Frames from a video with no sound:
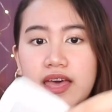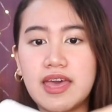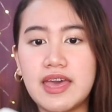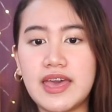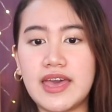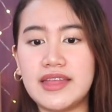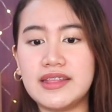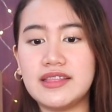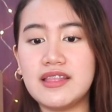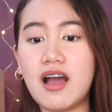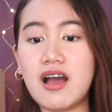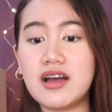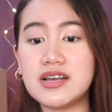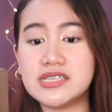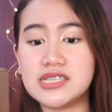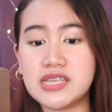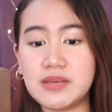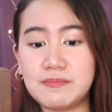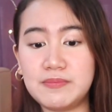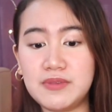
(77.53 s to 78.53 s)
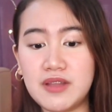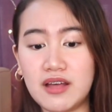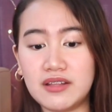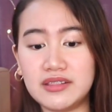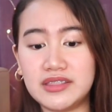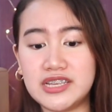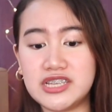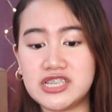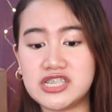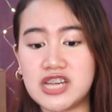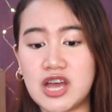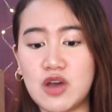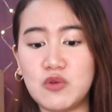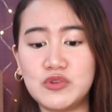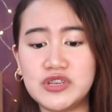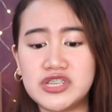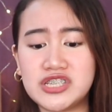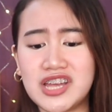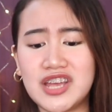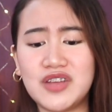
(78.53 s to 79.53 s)
And naka-ziplock din siya,
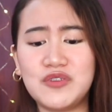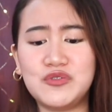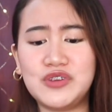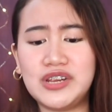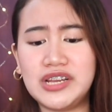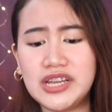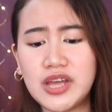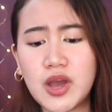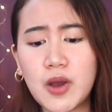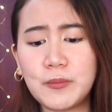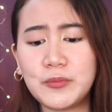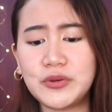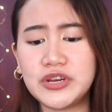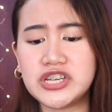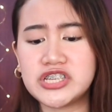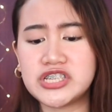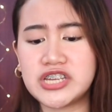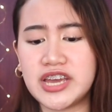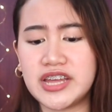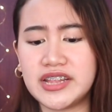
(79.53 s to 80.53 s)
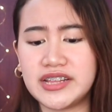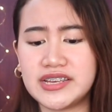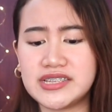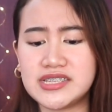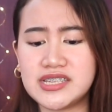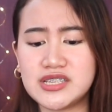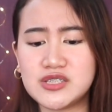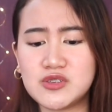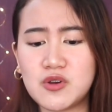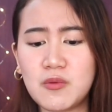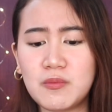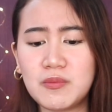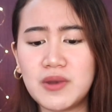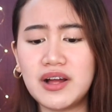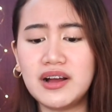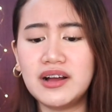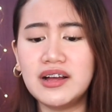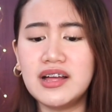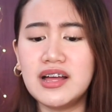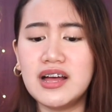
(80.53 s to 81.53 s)
which I really appreciate kasi
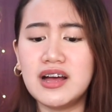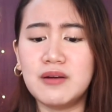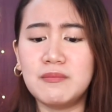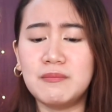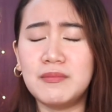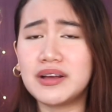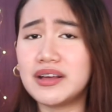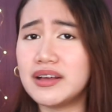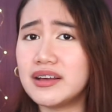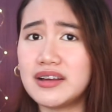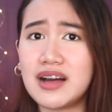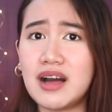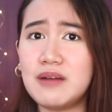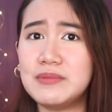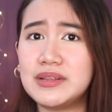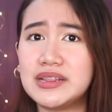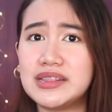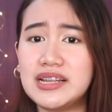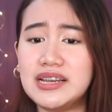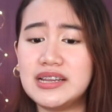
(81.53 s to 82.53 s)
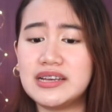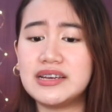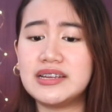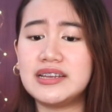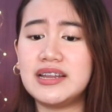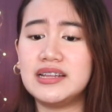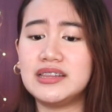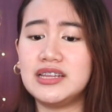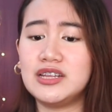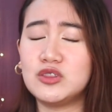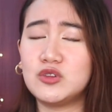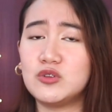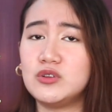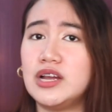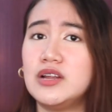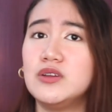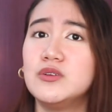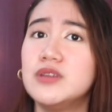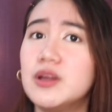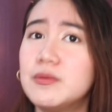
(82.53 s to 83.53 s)
sobrang magagamit talaga natin to
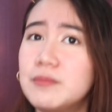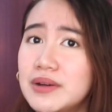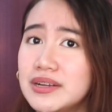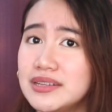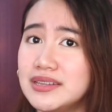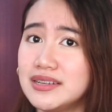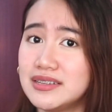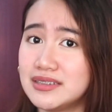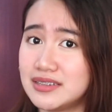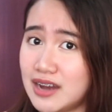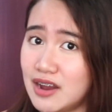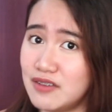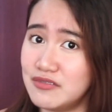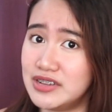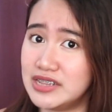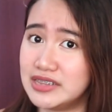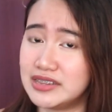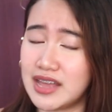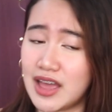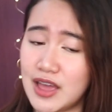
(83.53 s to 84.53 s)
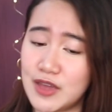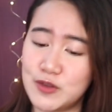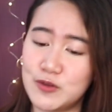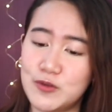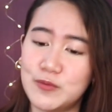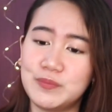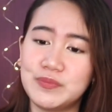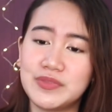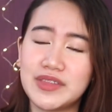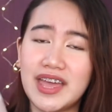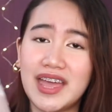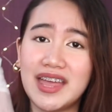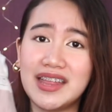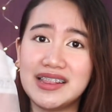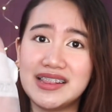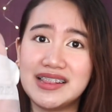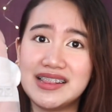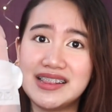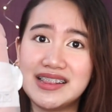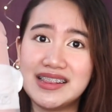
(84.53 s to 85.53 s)
lalo na pag nag-travel tayo. And
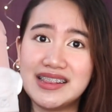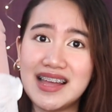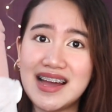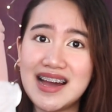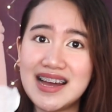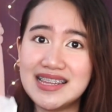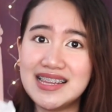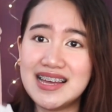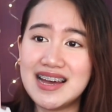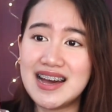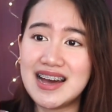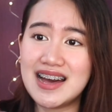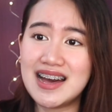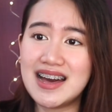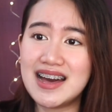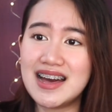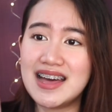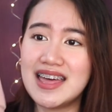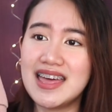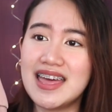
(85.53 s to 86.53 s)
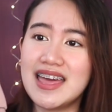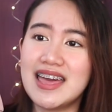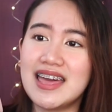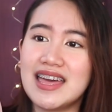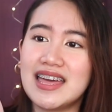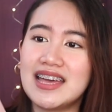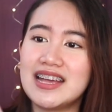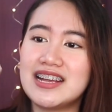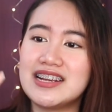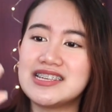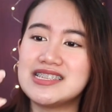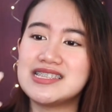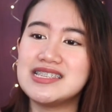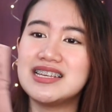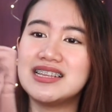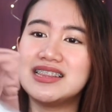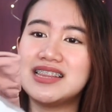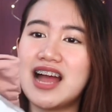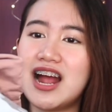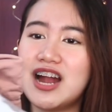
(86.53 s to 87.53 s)
tada! Here's
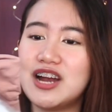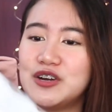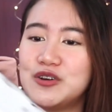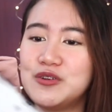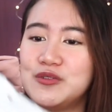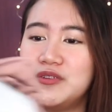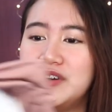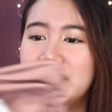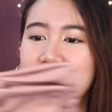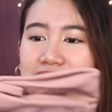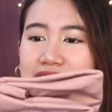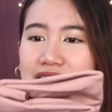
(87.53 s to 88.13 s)
the taro one,